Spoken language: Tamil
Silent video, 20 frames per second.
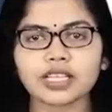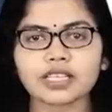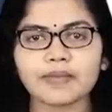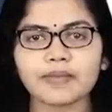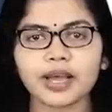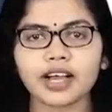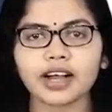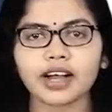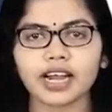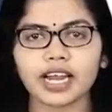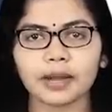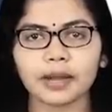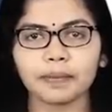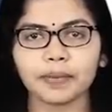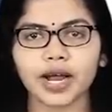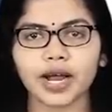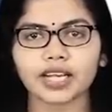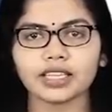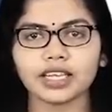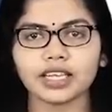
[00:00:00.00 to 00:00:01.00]
பசிபிக்
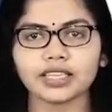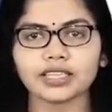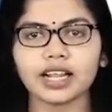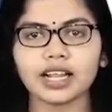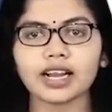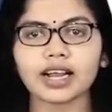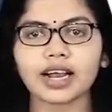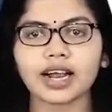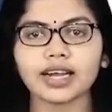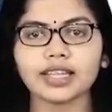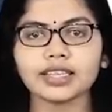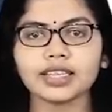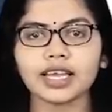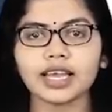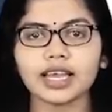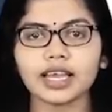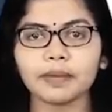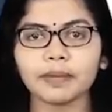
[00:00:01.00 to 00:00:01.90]
கடற்பிராந்தியத்தில் கடந்த